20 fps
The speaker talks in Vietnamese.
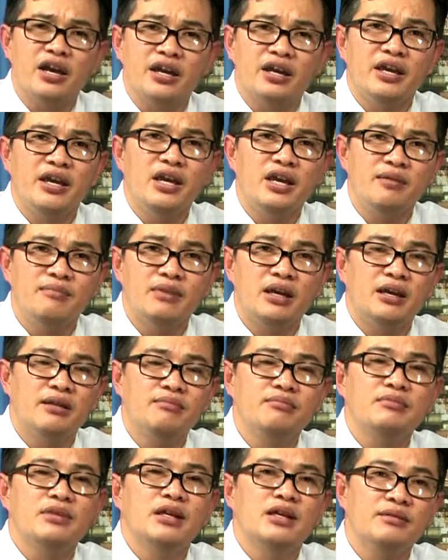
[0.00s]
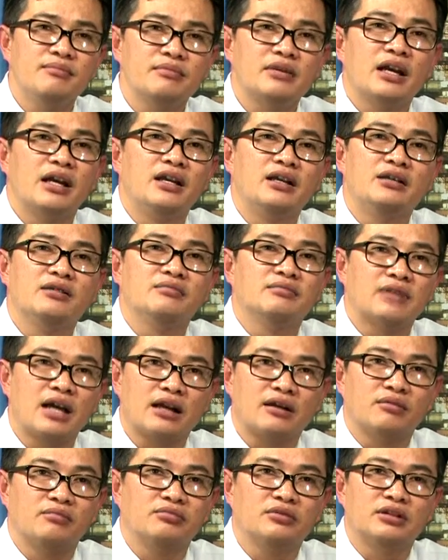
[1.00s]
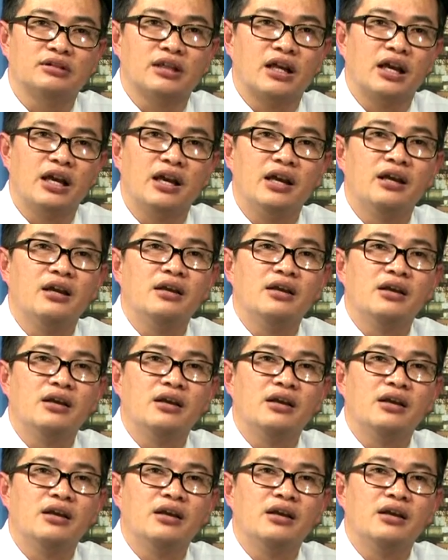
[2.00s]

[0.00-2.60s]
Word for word: hiếm hiếm hiếm khi chúng ta cũng có thể